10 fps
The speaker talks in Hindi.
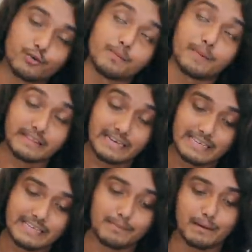कोई पढ़ता
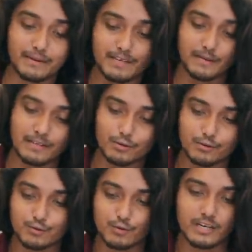नहीं है मैं भी नहीं पढ़ता
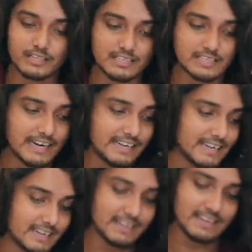तो इसको रखते हैं
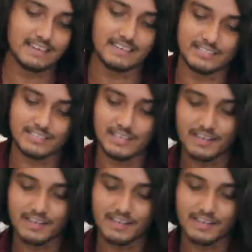साइड नीचे